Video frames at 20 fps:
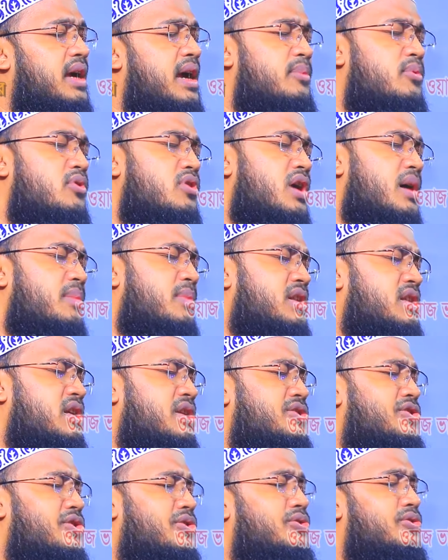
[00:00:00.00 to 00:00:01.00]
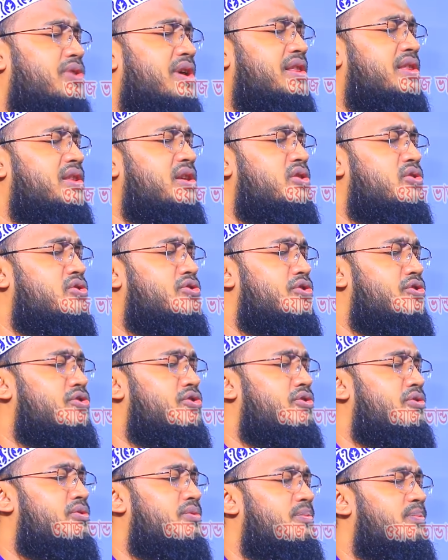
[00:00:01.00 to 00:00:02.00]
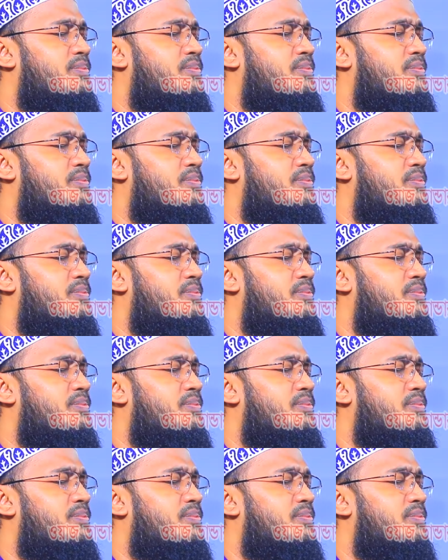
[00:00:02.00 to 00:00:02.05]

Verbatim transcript: এবং আমাদের যত আত্মীয় স্বজন